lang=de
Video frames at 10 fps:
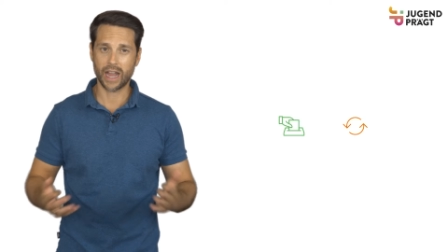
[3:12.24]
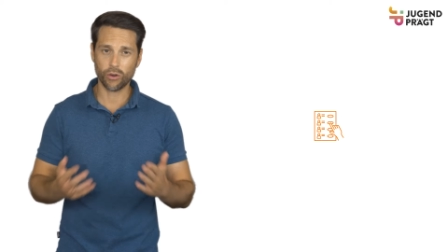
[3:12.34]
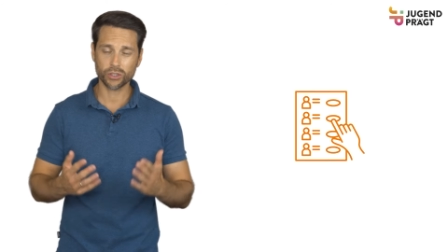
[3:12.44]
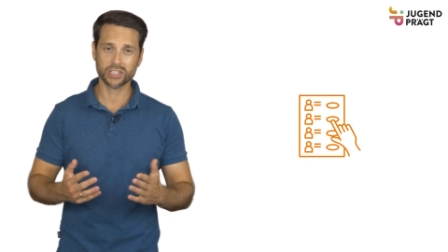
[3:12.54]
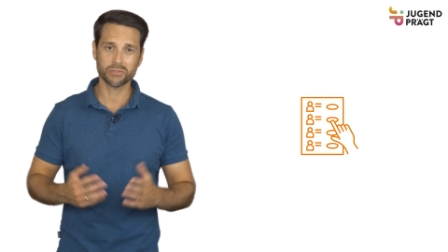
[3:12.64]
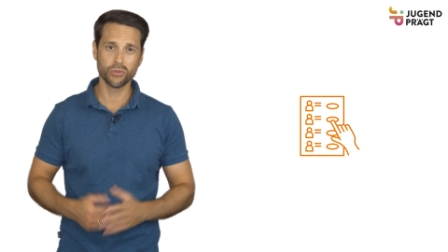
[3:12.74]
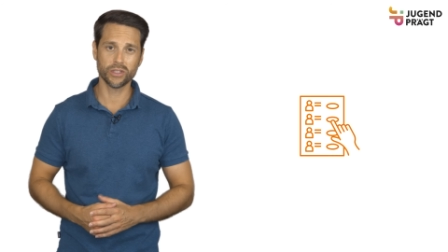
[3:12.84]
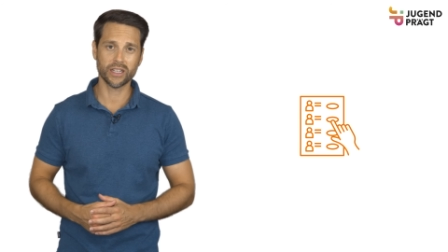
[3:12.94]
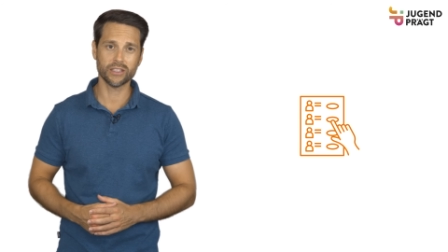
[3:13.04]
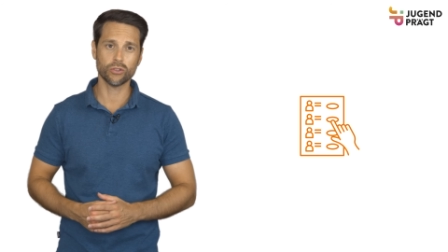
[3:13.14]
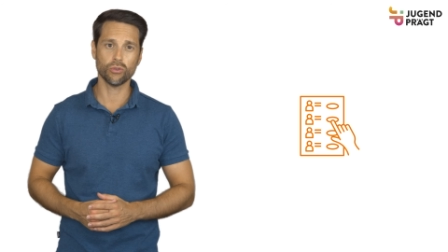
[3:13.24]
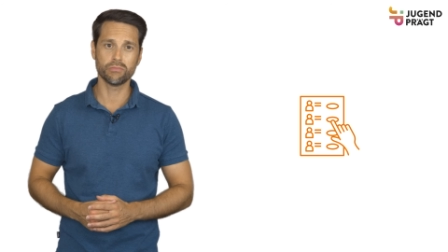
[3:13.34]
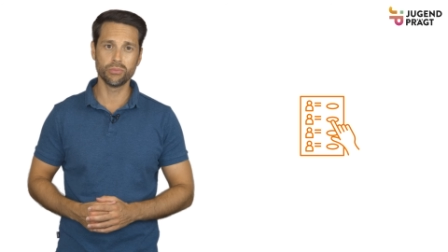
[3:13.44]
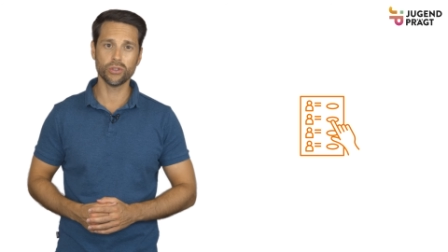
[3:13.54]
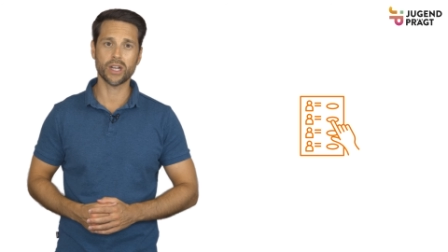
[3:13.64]
Auch dass Bürgerinnen
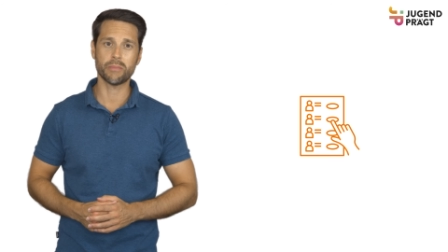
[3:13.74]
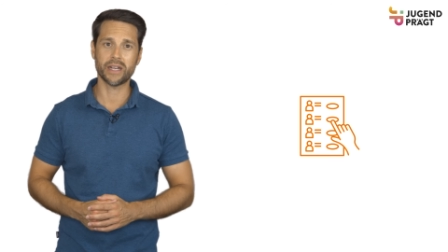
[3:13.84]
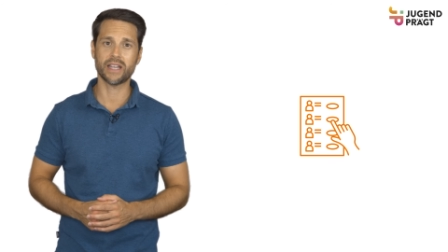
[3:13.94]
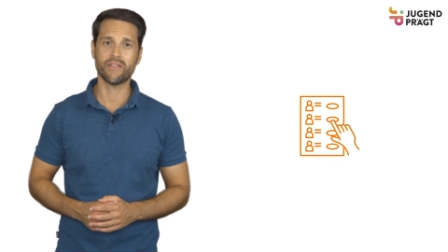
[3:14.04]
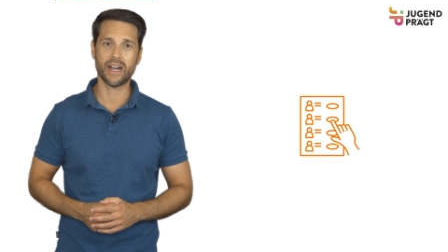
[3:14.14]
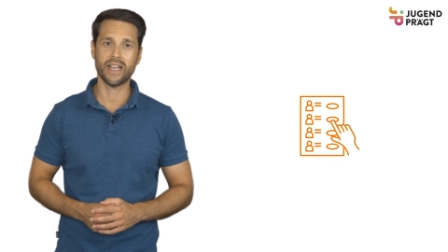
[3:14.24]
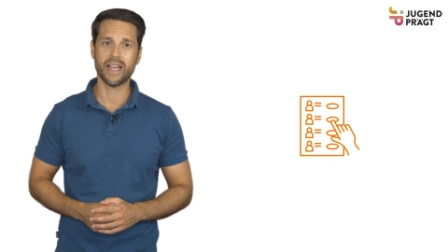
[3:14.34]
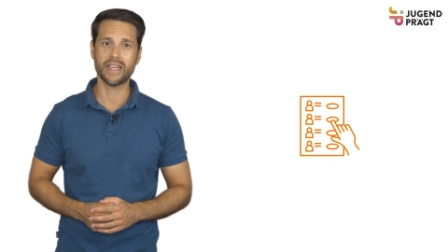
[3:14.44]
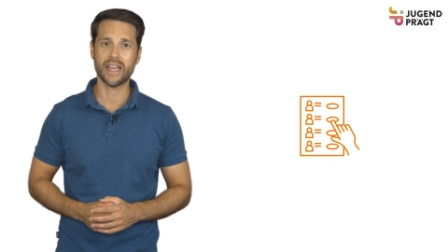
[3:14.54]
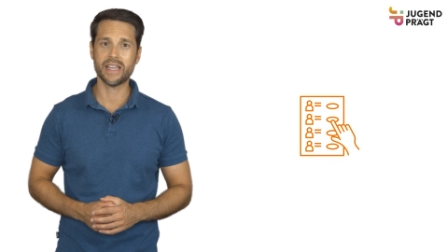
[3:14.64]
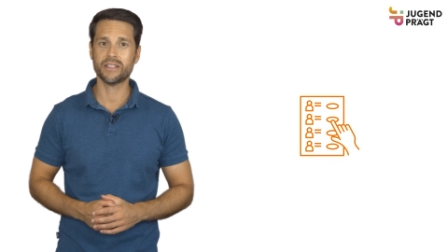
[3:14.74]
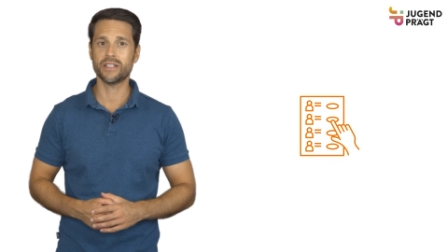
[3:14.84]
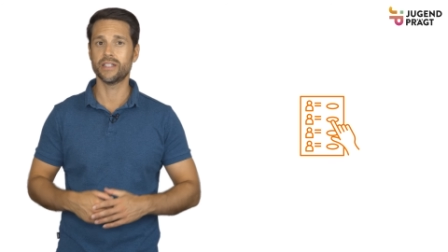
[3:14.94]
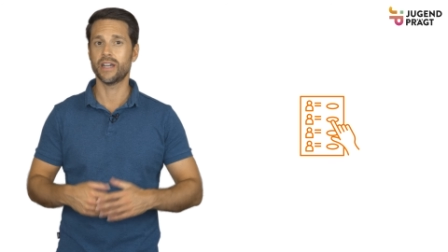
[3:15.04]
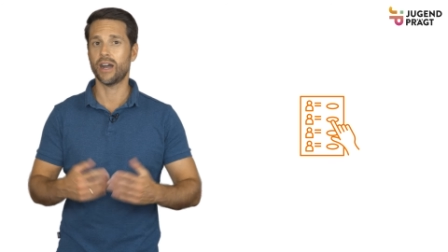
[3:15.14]
und Bürger bei der Wahl eine echte